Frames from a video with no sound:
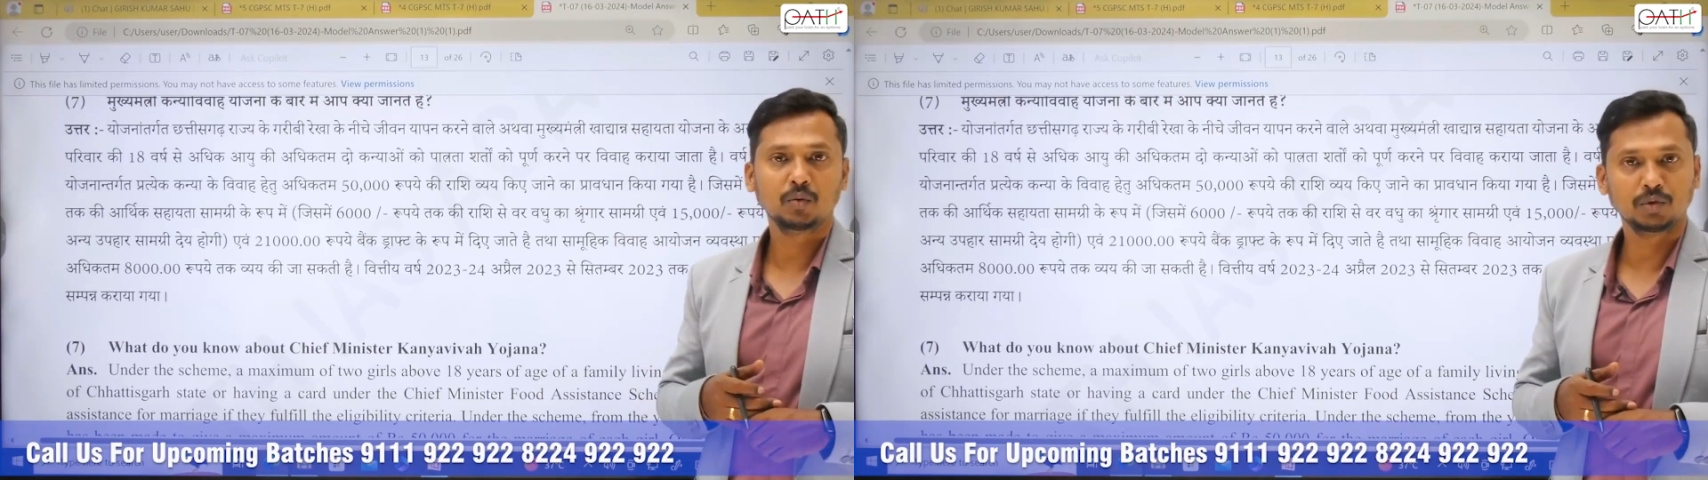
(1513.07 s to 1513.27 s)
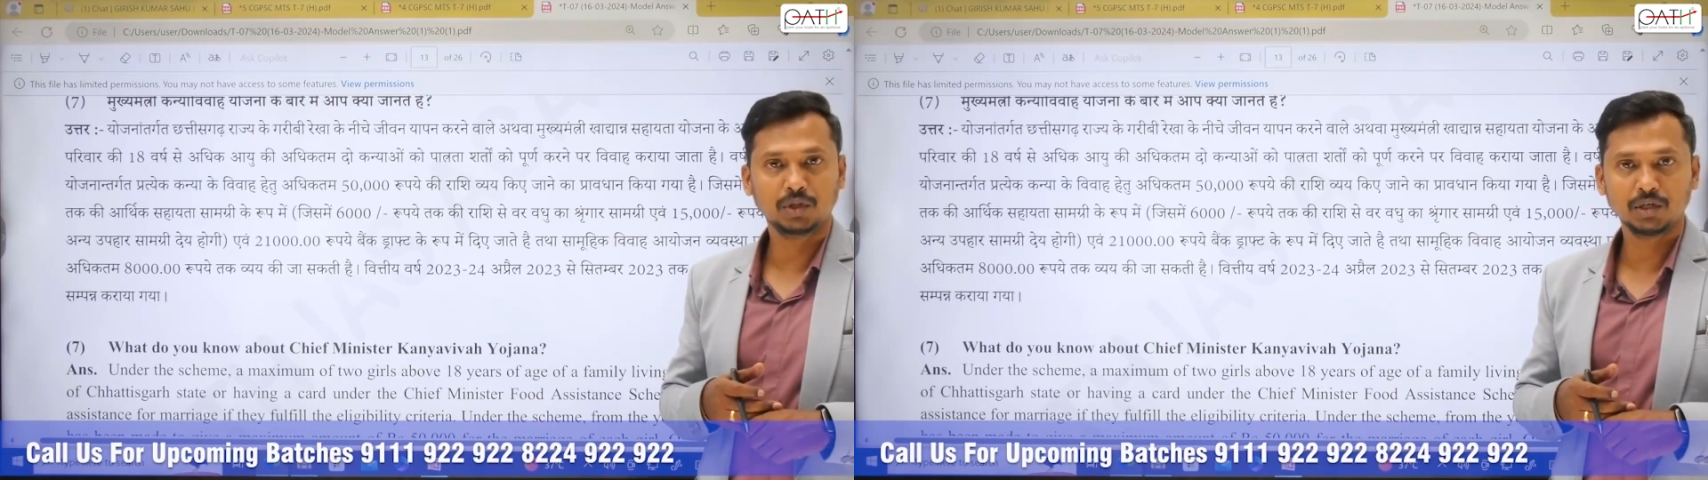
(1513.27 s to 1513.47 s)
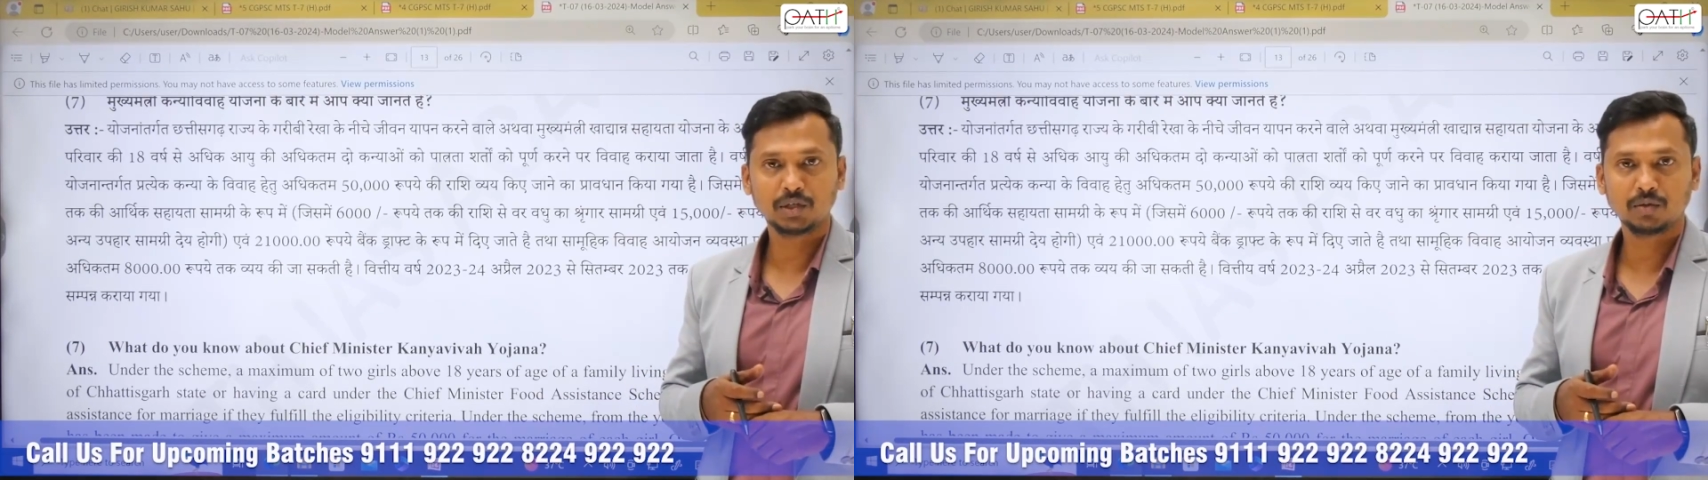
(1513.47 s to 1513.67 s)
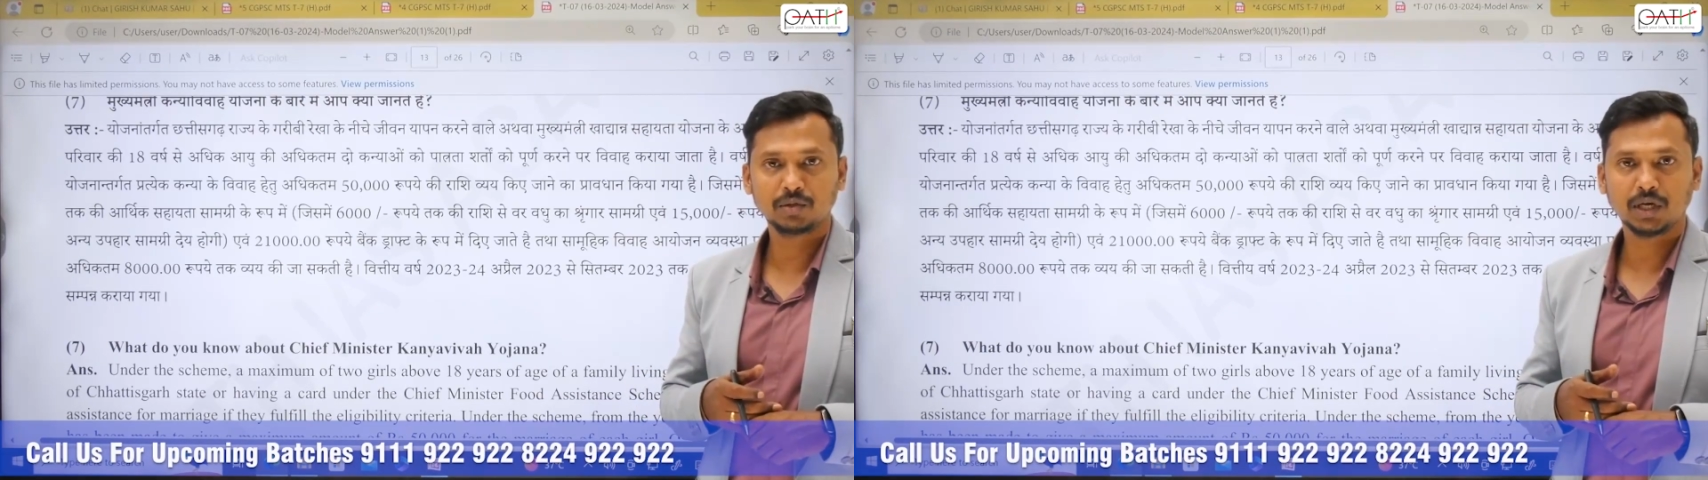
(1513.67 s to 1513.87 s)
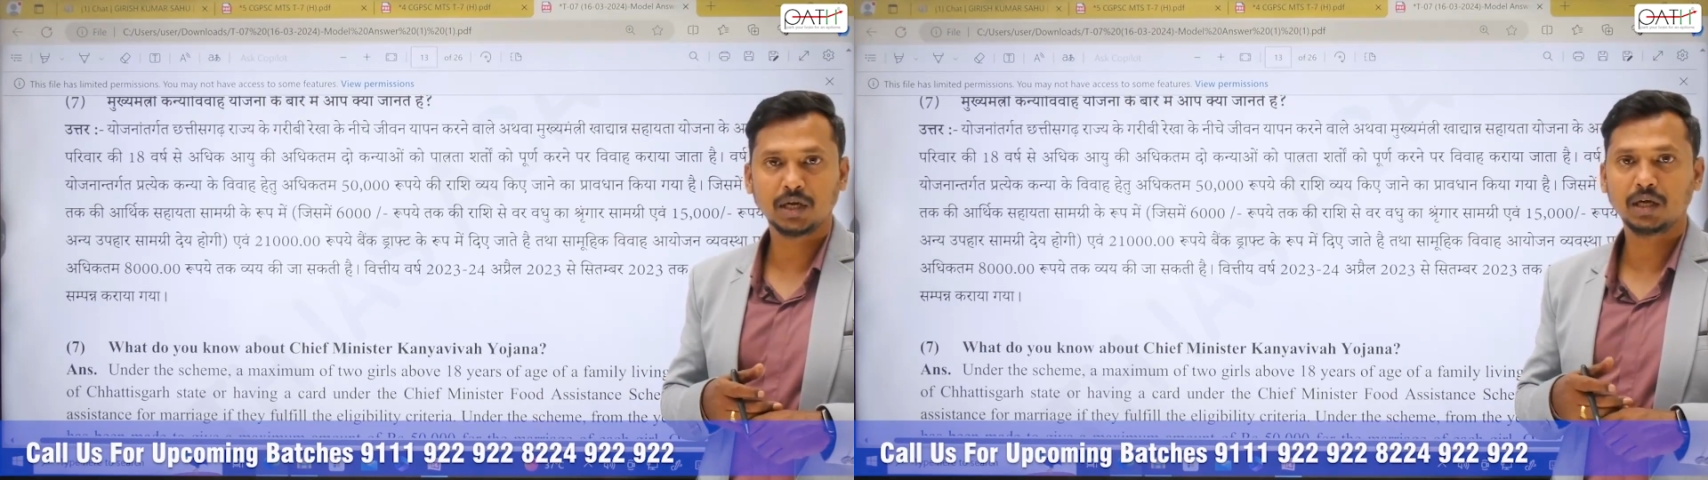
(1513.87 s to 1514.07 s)
उद्देश्य हो
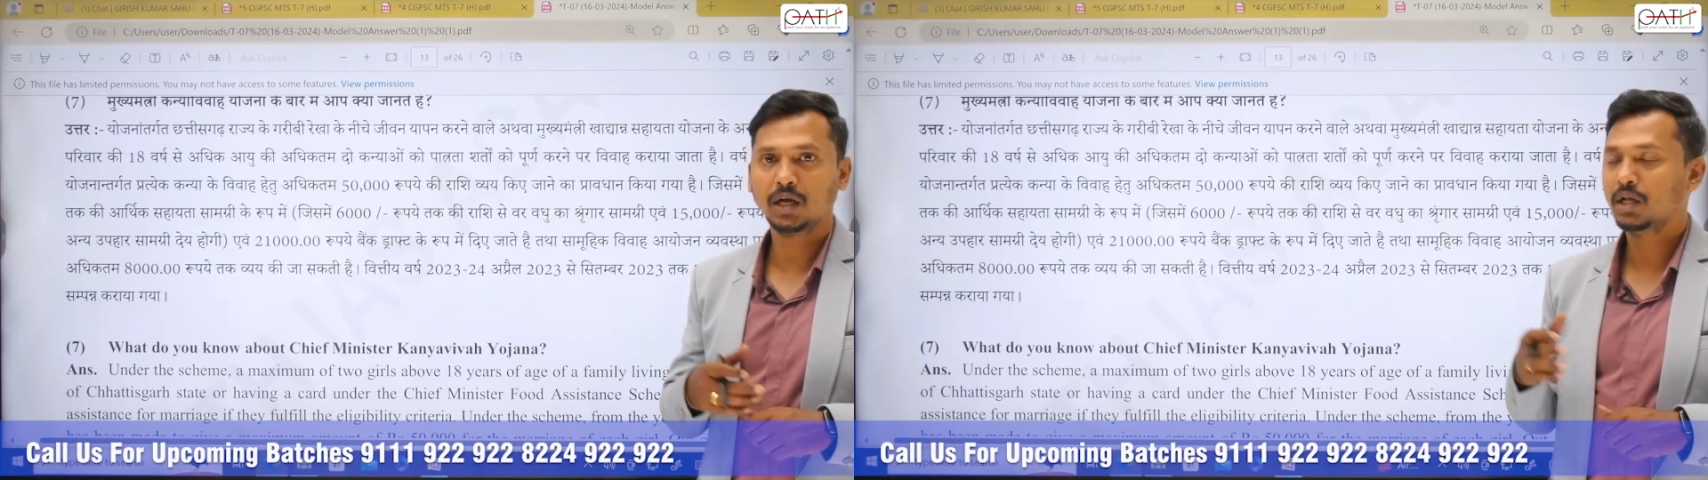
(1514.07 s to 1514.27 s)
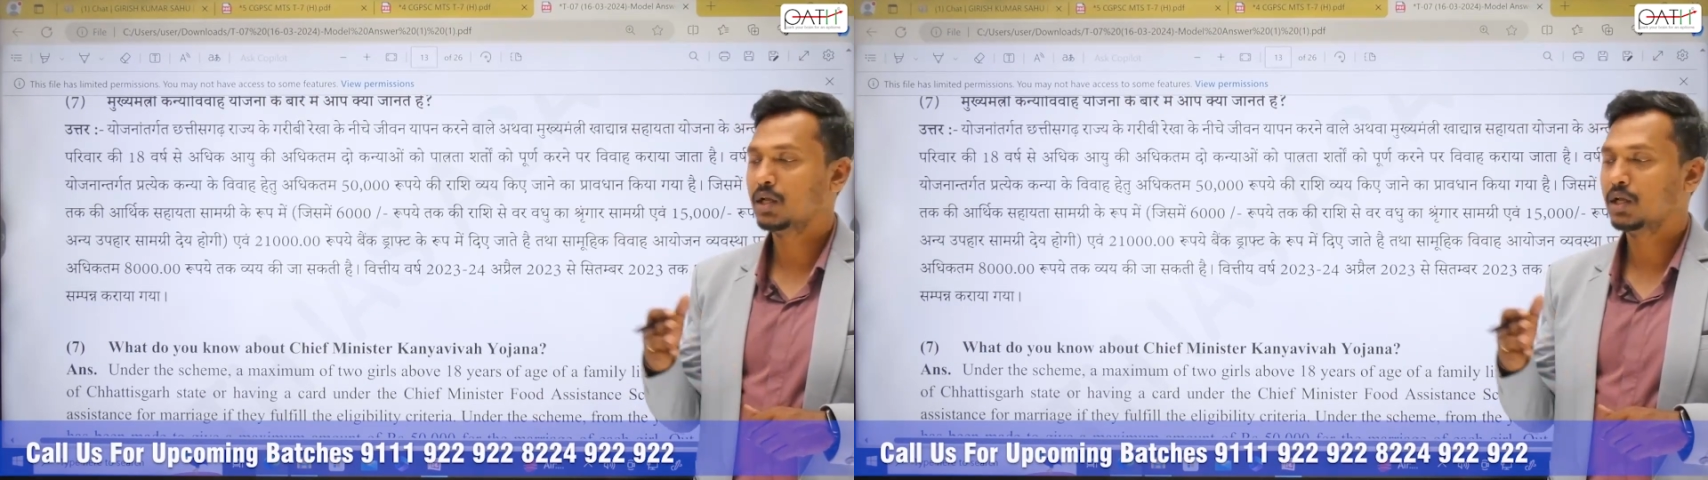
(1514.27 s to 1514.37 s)
जाएगा